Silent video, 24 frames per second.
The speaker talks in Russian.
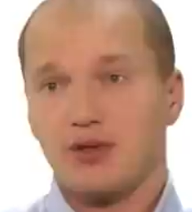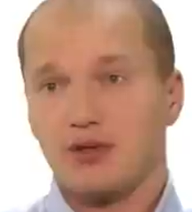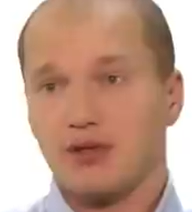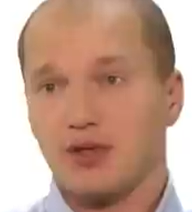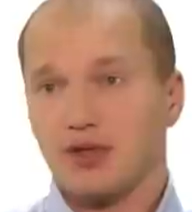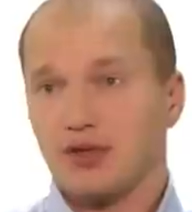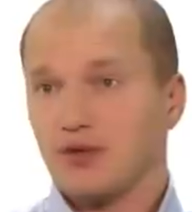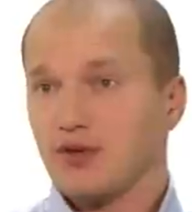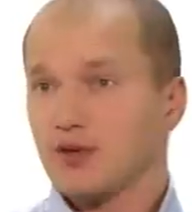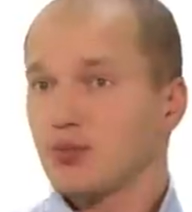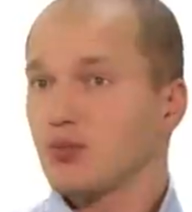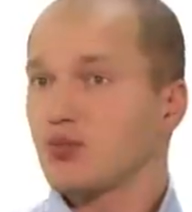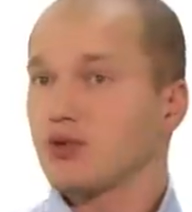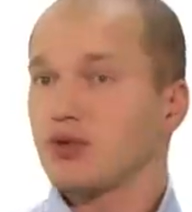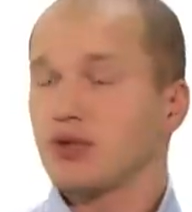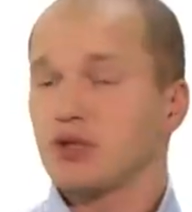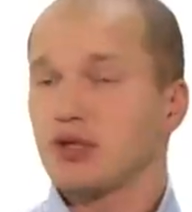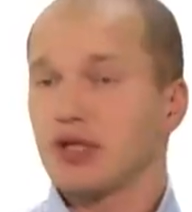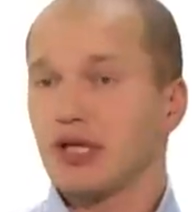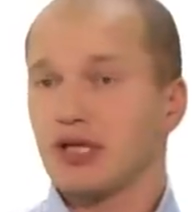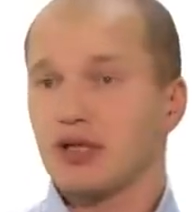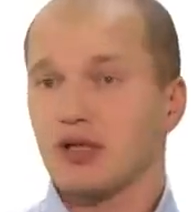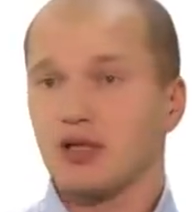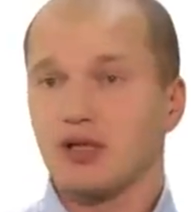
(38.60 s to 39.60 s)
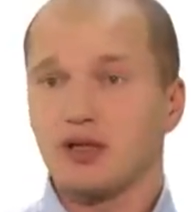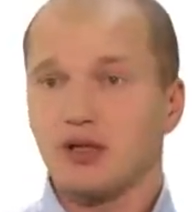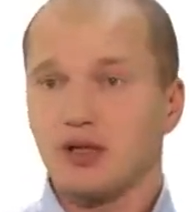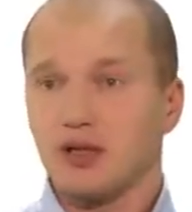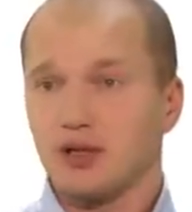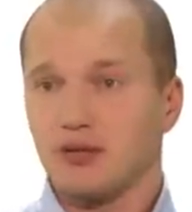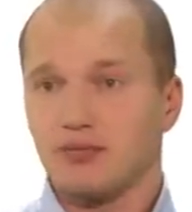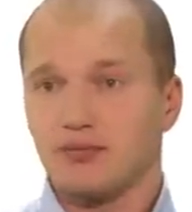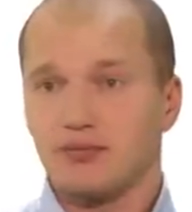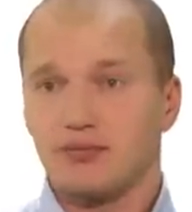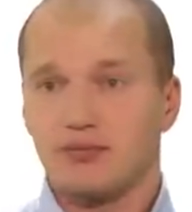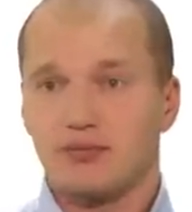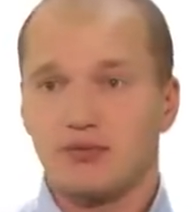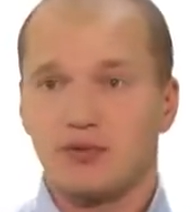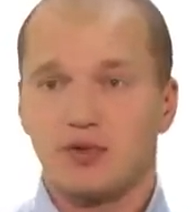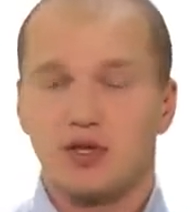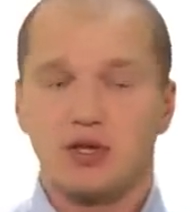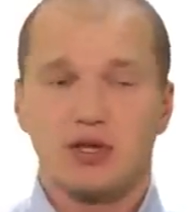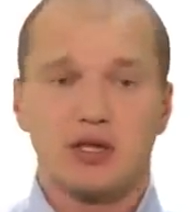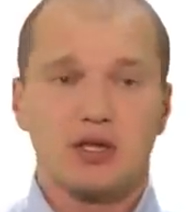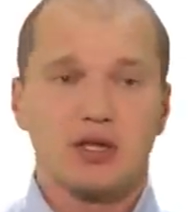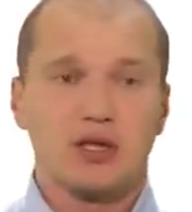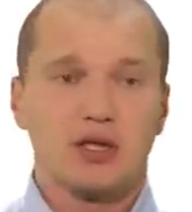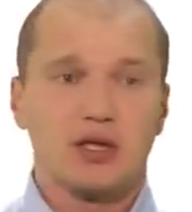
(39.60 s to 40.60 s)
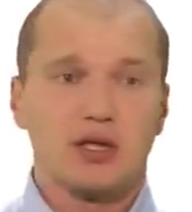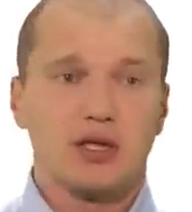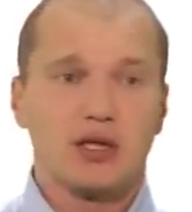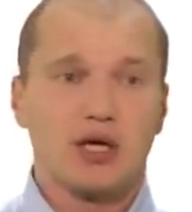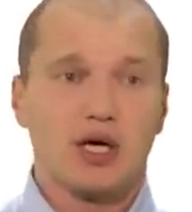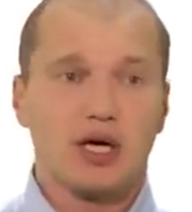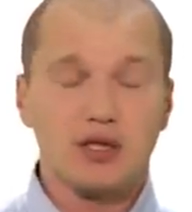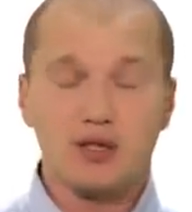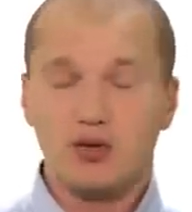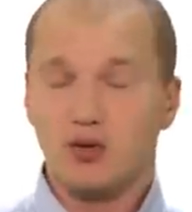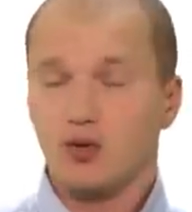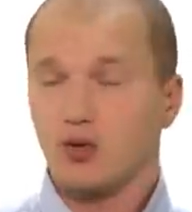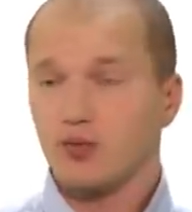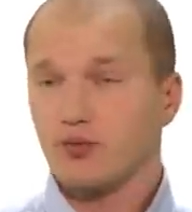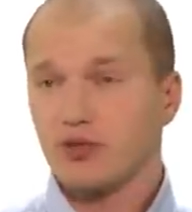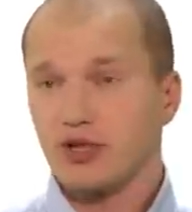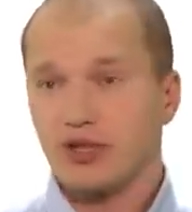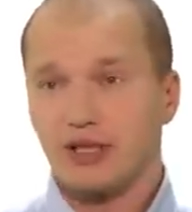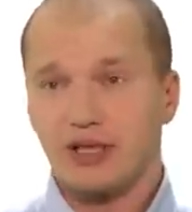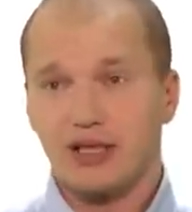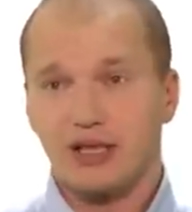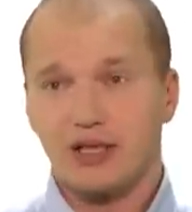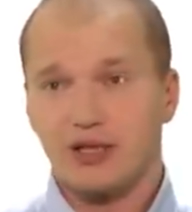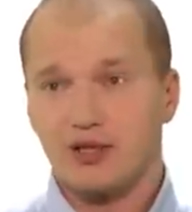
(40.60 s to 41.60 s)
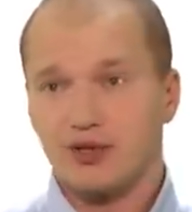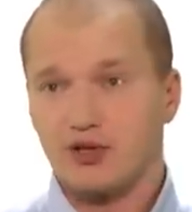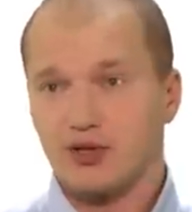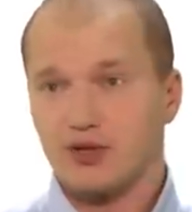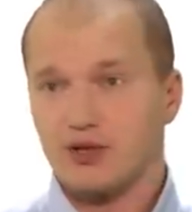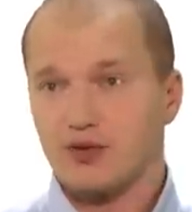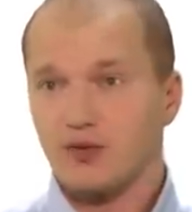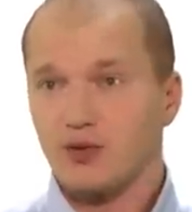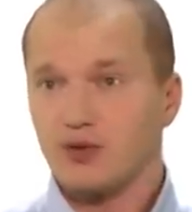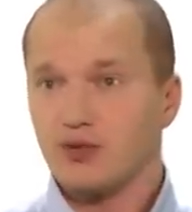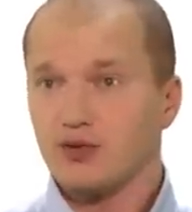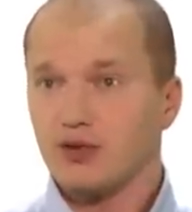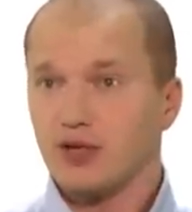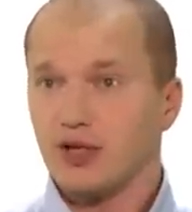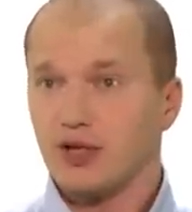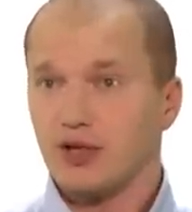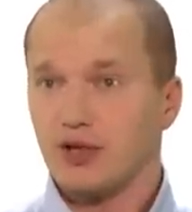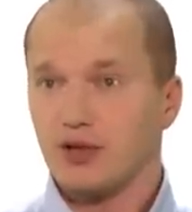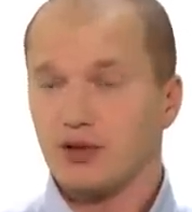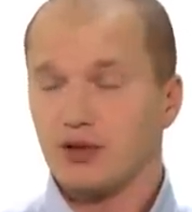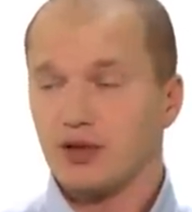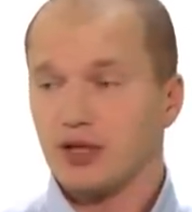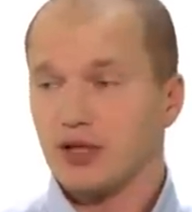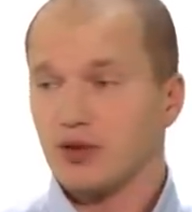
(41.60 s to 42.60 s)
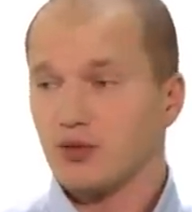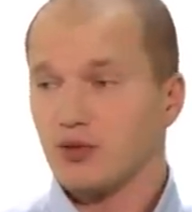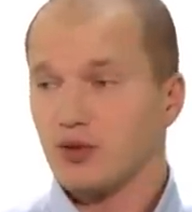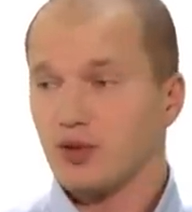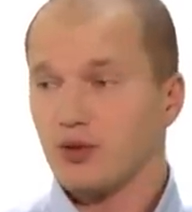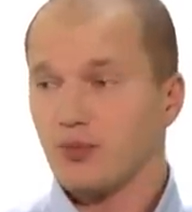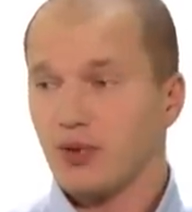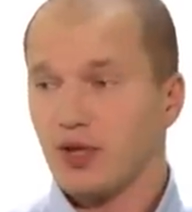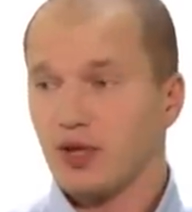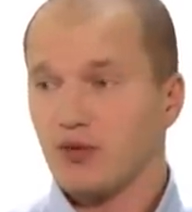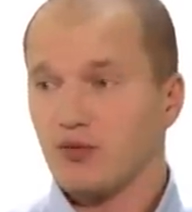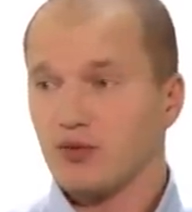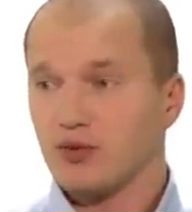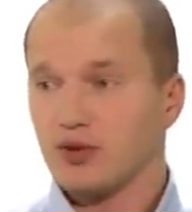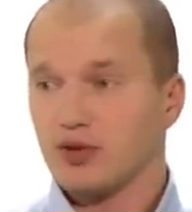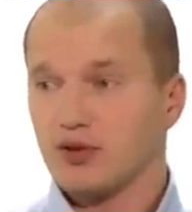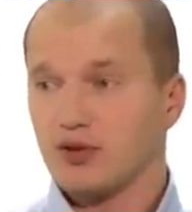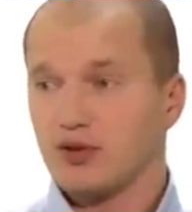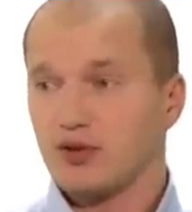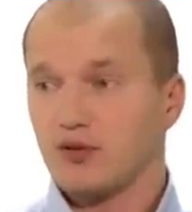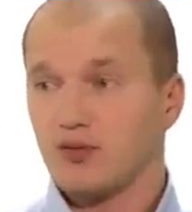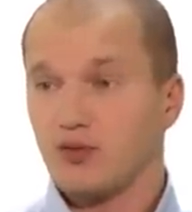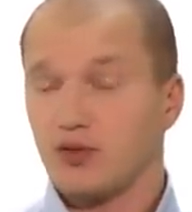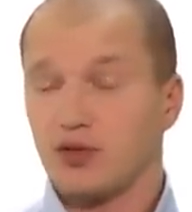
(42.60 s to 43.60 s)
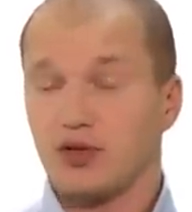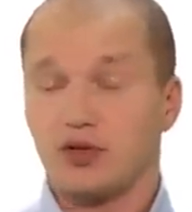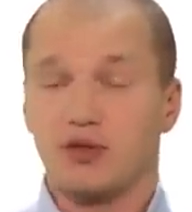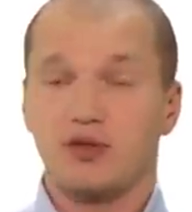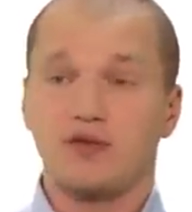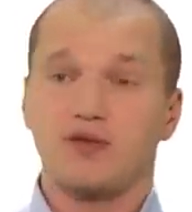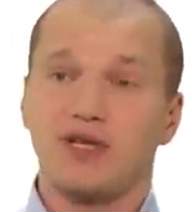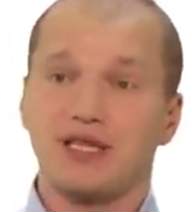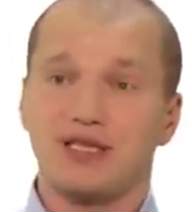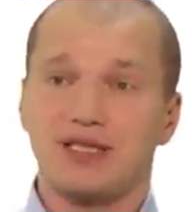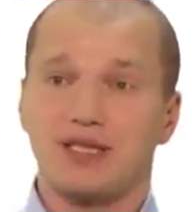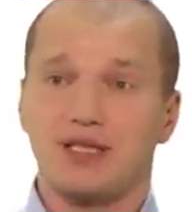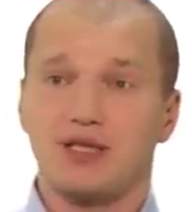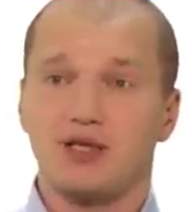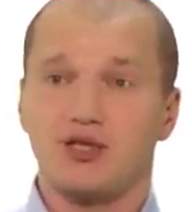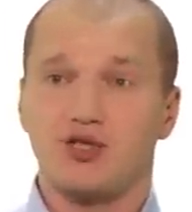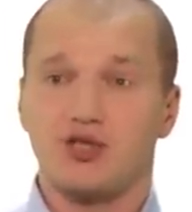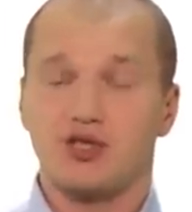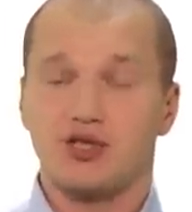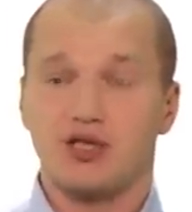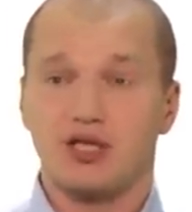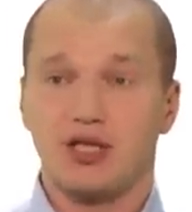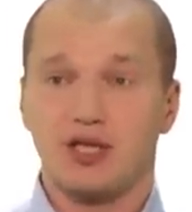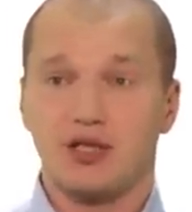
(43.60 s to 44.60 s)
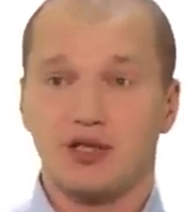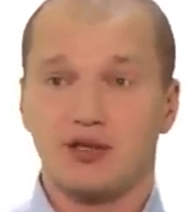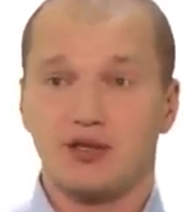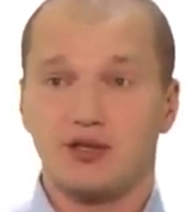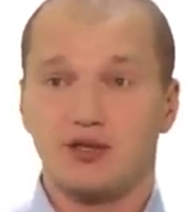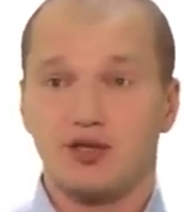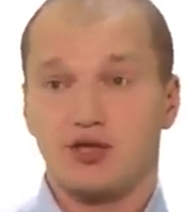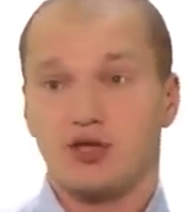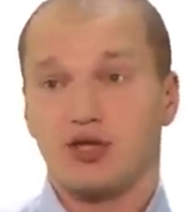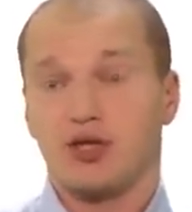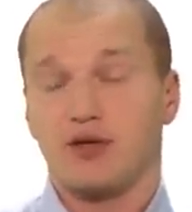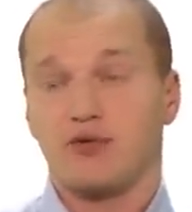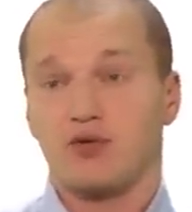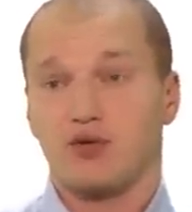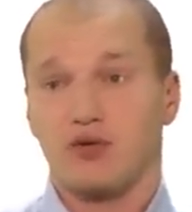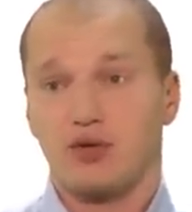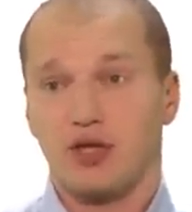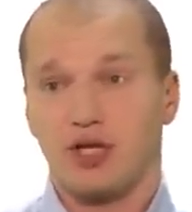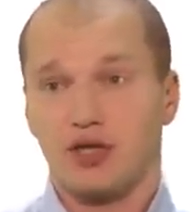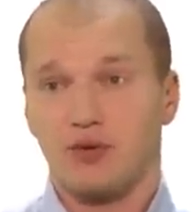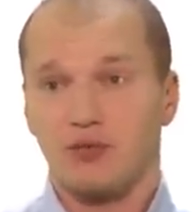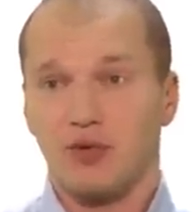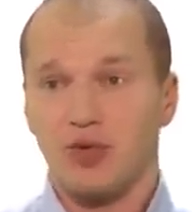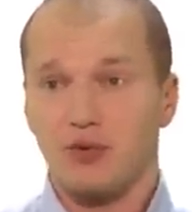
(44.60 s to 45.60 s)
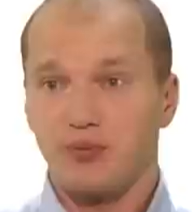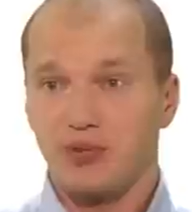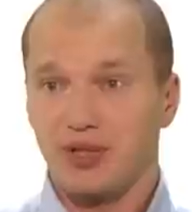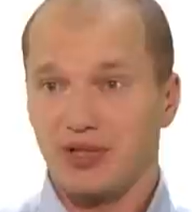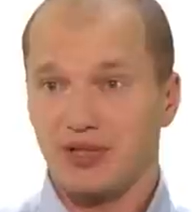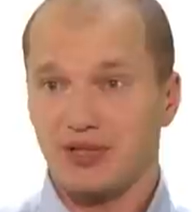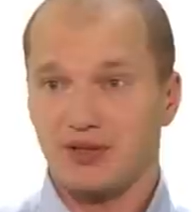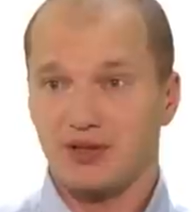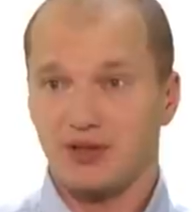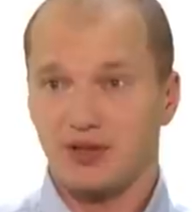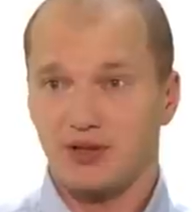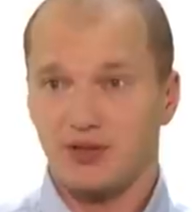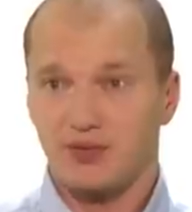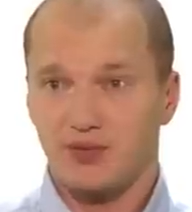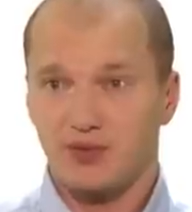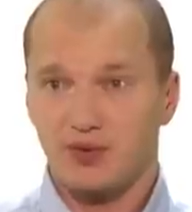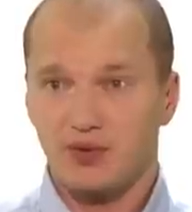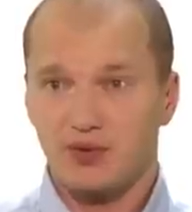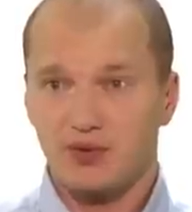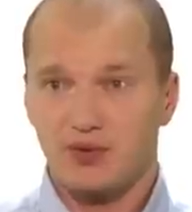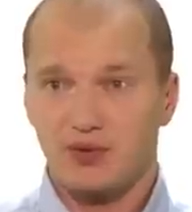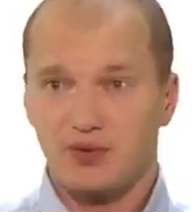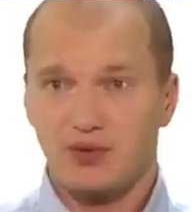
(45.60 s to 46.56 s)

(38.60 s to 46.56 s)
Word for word: Ответ будет дан рынком. Огромное количество людей, которые проводят сегодня 2-3 часа, держа в руках мобильный телефон,